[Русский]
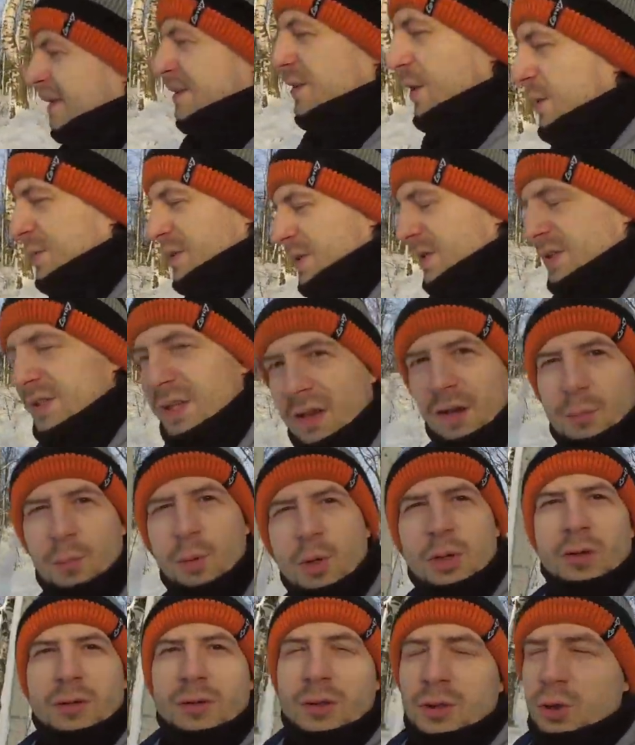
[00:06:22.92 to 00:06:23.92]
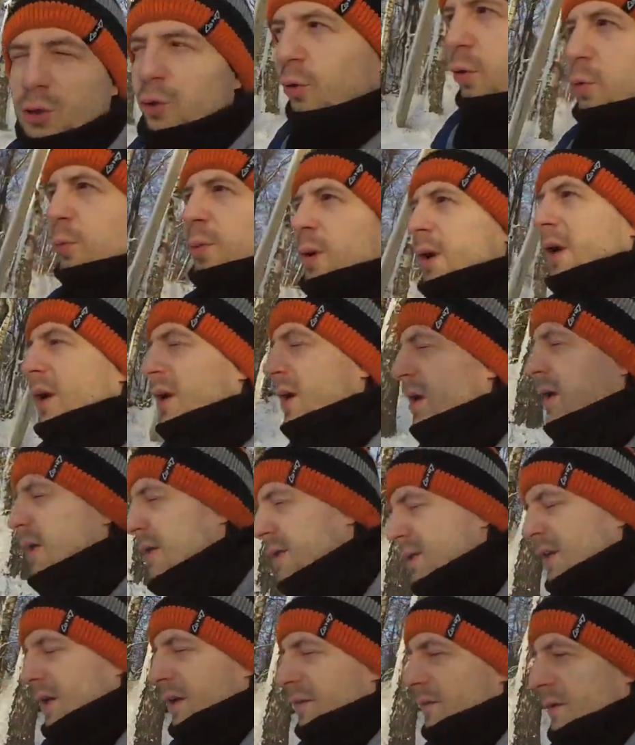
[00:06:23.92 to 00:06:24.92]
Собственно, заработал 1000 рублей,
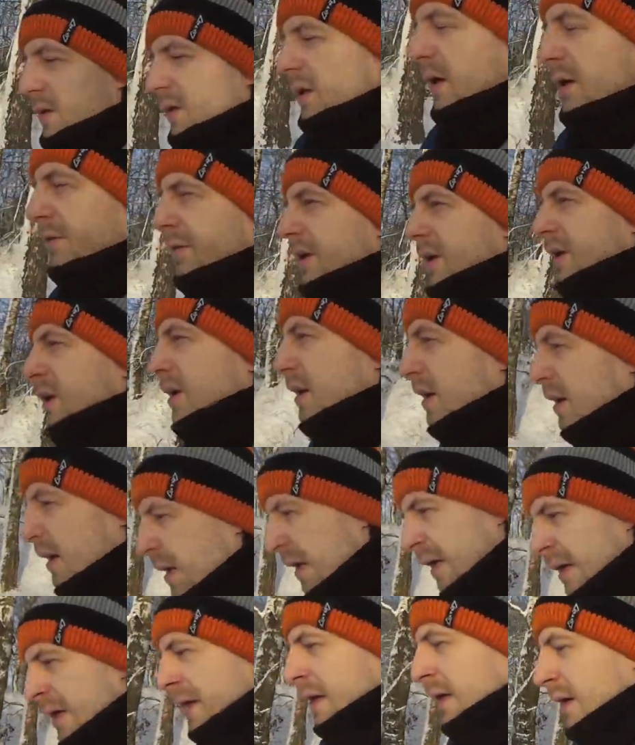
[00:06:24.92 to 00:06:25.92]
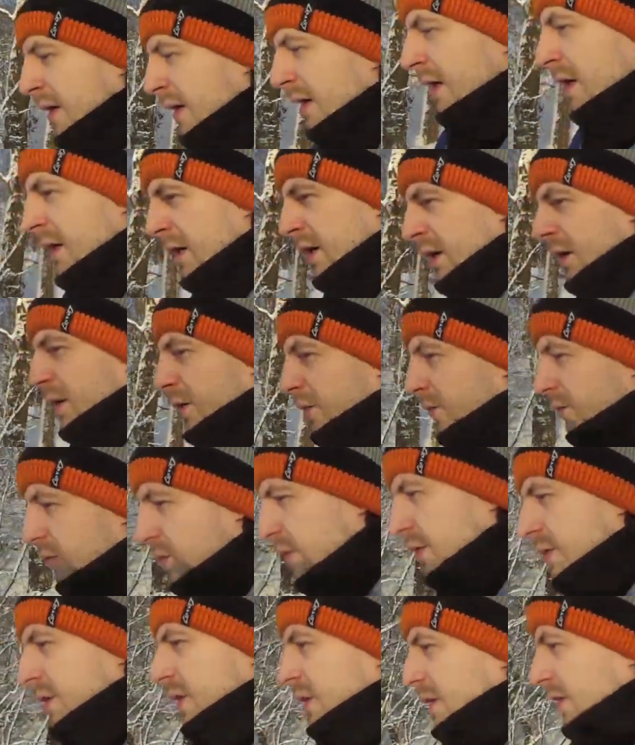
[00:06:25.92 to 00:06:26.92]
деревня Лаврики.
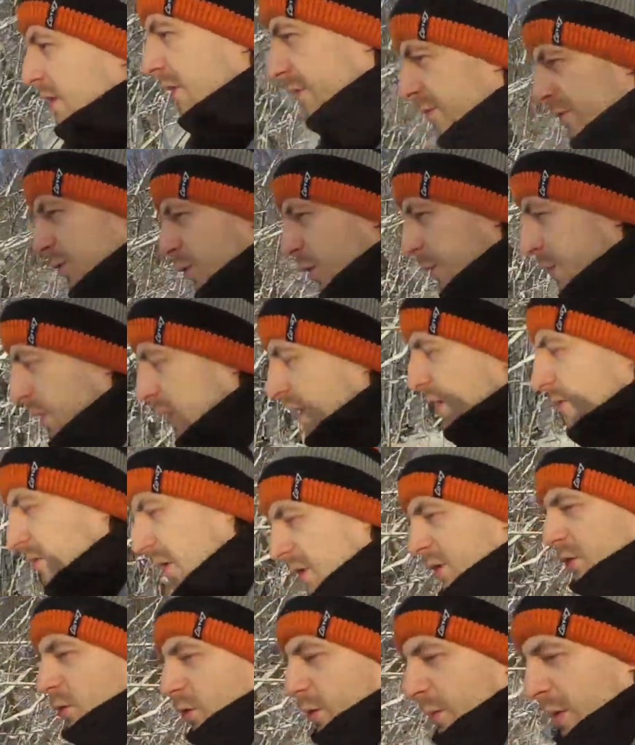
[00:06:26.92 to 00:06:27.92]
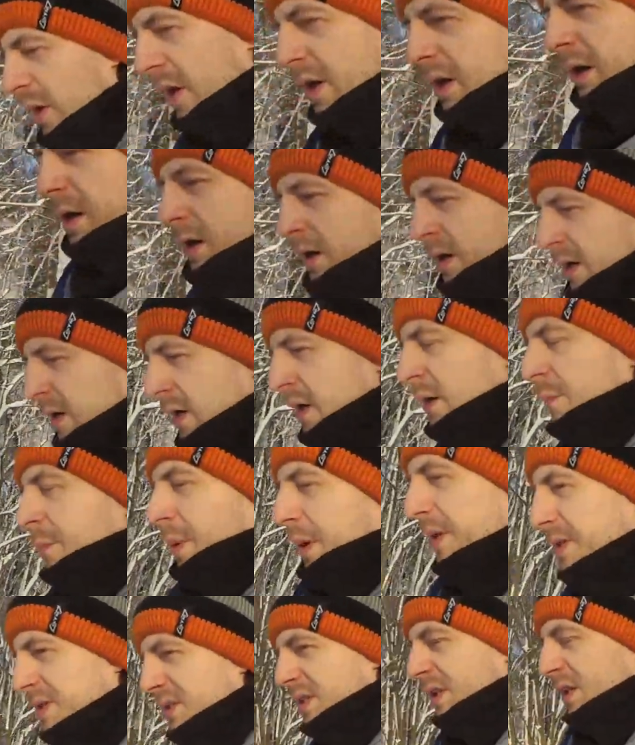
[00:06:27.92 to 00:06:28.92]
Вот, в домике в одном.
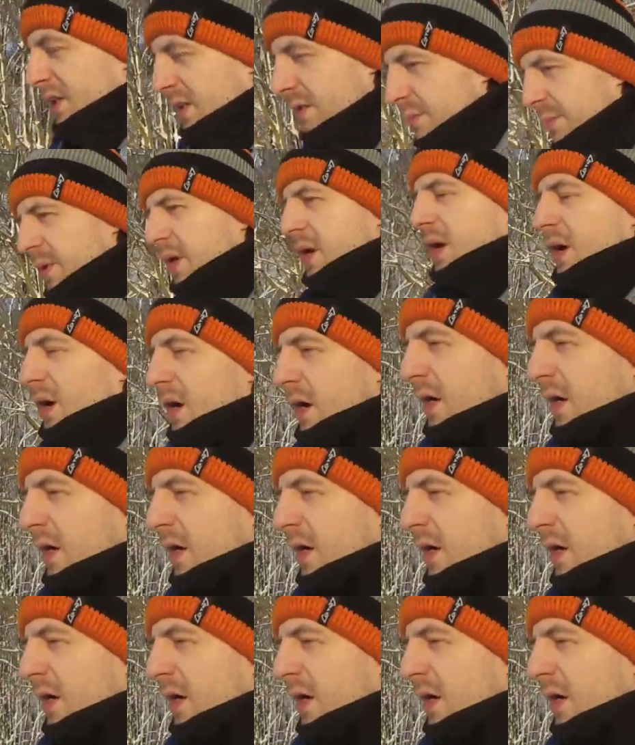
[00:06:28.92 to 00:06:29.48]
Предстоит мне